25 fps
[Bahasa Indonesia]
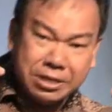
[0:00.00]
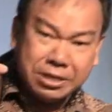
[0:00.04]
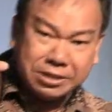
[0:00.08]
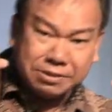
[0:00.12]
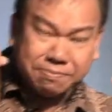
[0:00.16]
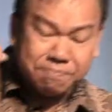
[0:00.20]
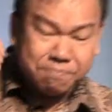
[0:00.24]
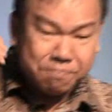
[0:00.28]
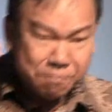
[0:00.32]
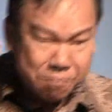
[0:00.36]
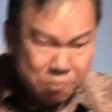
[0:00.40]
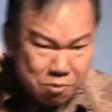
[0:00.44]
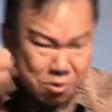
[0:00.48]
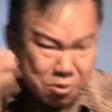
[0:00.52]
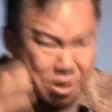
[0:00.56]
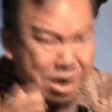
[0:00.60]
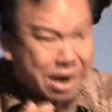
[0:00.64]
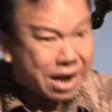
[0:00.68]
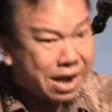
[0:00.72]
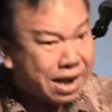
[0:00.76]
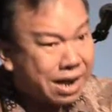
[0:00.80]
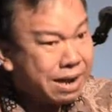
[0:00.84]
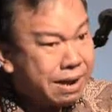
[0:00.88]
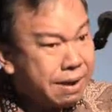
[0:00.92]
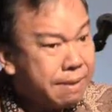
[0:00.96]

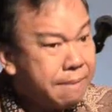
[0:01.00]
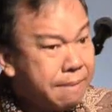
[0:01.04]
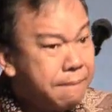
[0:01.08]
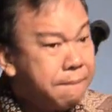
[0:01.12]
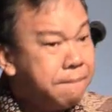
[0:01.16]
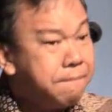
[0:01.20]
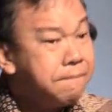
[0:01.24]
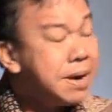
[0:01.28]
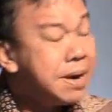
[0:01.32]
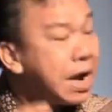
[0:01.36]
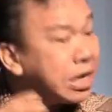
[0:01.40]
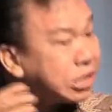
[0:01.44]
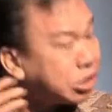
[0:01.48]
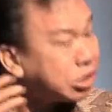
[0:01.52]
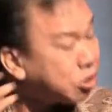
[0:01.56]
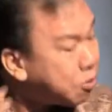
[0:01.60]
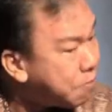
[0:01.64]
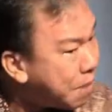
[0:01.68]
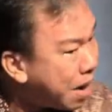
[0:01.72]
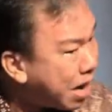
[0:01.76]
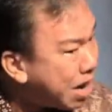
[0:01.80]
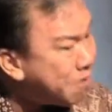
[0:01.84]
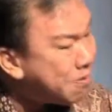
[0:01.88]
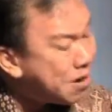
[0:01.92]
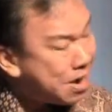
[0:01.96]
muda mengacau
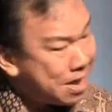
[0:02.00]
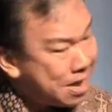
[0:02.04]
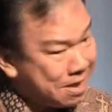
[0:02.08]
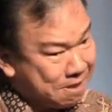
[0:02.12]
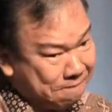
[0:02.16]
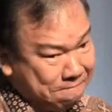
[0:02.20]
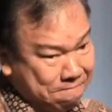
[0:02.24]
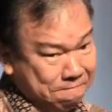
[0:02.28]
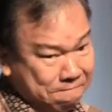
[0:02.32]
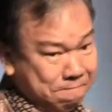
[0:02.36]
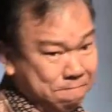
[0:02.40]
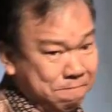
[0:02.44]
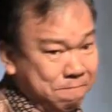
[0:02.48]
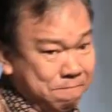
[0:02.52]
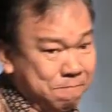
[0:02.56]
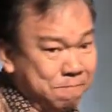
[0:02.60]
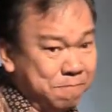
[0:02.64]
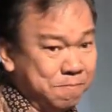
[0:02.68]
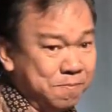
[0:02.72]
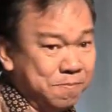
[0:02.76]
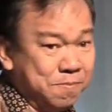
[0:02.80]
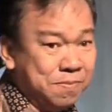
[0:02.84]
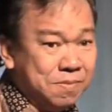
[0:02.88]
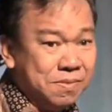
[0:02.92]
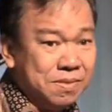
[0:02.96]
balaukan.
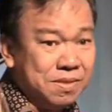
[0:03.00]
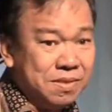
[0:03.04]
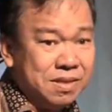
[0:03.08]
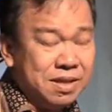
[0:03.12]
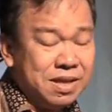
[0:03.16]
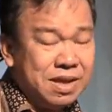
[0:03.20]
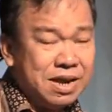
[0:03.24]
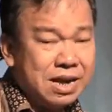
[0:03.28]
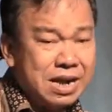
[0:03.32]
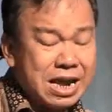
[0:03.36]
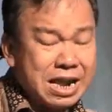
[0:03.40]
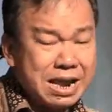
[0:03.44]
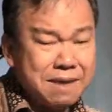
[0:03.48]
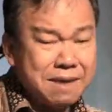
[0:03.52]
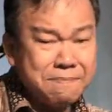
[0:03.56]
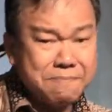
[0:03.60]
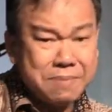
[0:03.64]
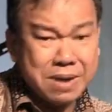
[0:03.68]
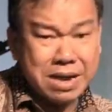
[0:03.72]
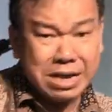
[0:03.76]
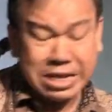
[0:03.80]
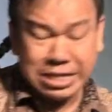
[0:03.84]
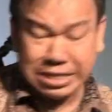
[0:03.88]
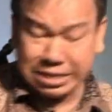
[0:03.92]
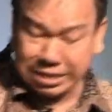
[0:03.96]

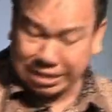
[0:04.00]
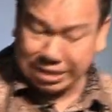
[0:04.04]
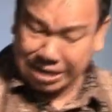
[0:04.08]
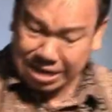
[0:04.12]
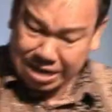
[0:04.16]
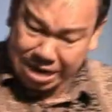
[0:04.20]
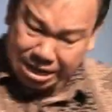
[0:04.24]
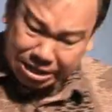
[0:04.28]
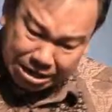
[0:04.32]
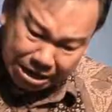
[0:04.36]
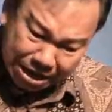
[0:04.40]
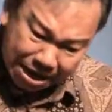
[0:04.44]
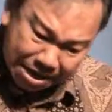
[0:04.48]
Kenapa di tengah-tengah